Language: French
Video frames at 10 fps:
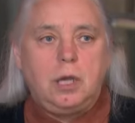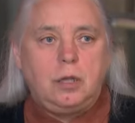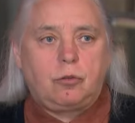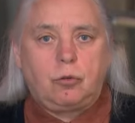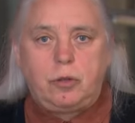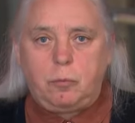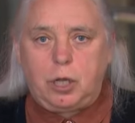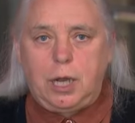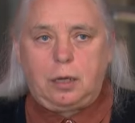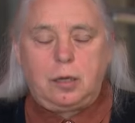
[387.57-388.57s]

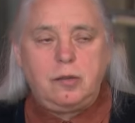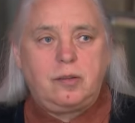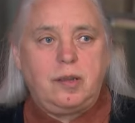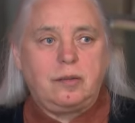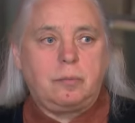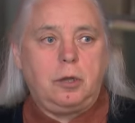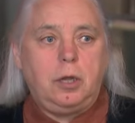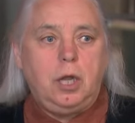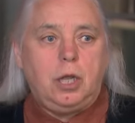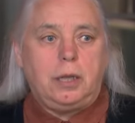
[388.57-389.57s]
excusez-moi de l'anglicisme,
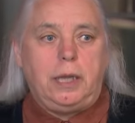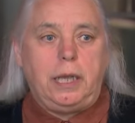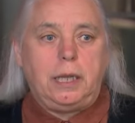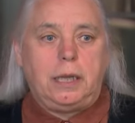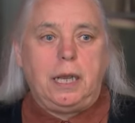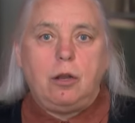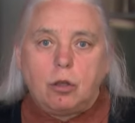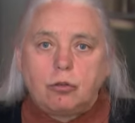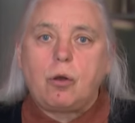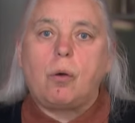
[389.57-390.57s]
des, des
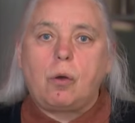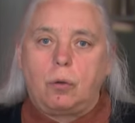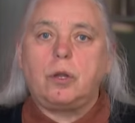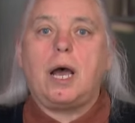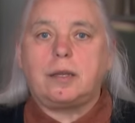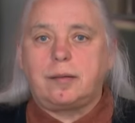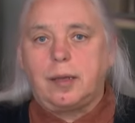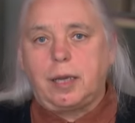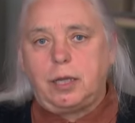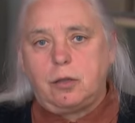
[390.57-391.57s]
leçons qu'on a à
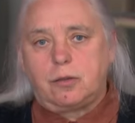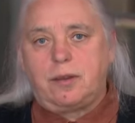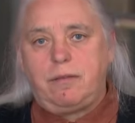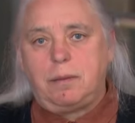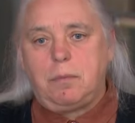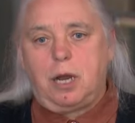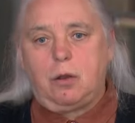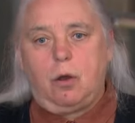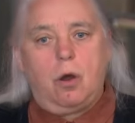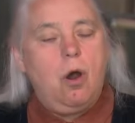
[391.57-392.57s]
de cet
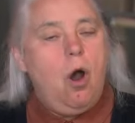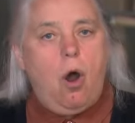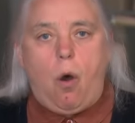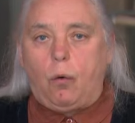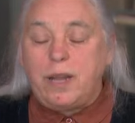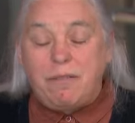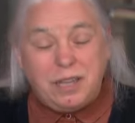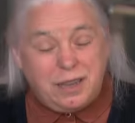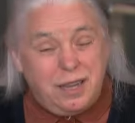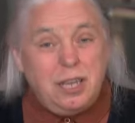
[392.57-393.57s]
événement-là. On
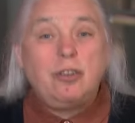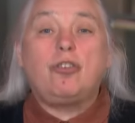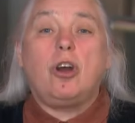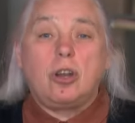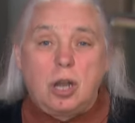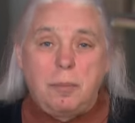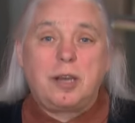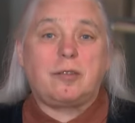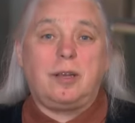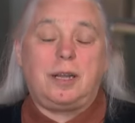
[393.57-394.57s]
avait déjà
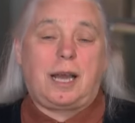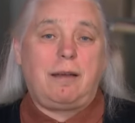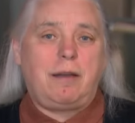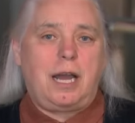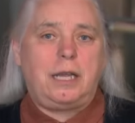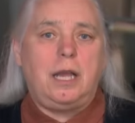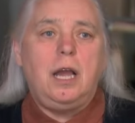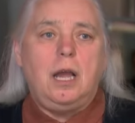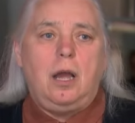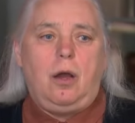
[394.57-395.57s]
commencé le travail
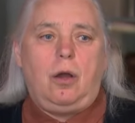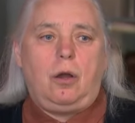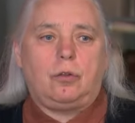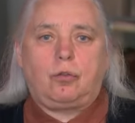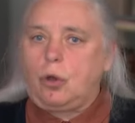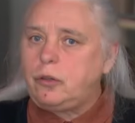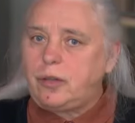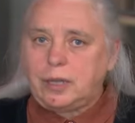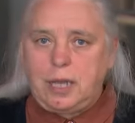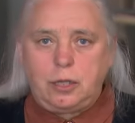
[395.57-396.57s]
euh, sur un
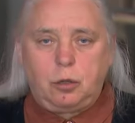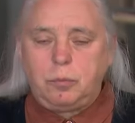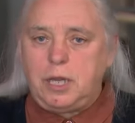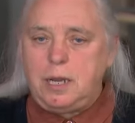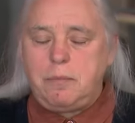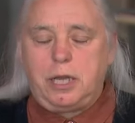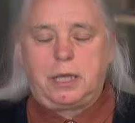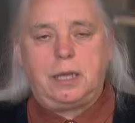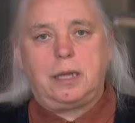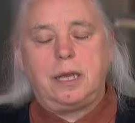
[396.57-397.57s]
certain nombre d'éléments
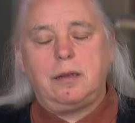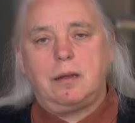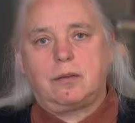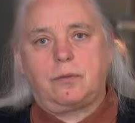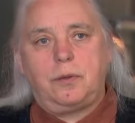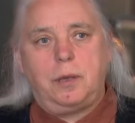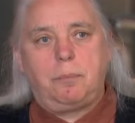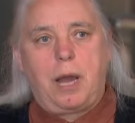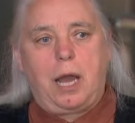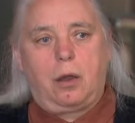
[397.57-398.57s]
qui étaient identifiés
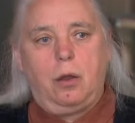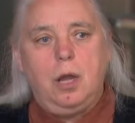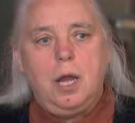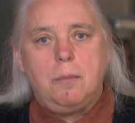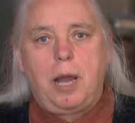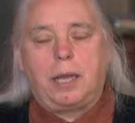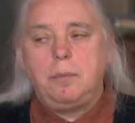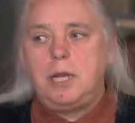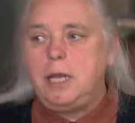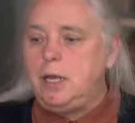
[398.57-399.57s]
par, euh, par
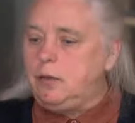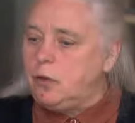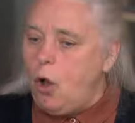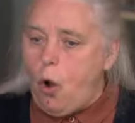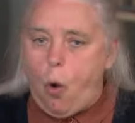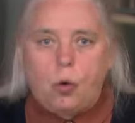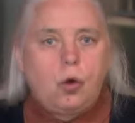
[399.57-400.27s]
Émilise. On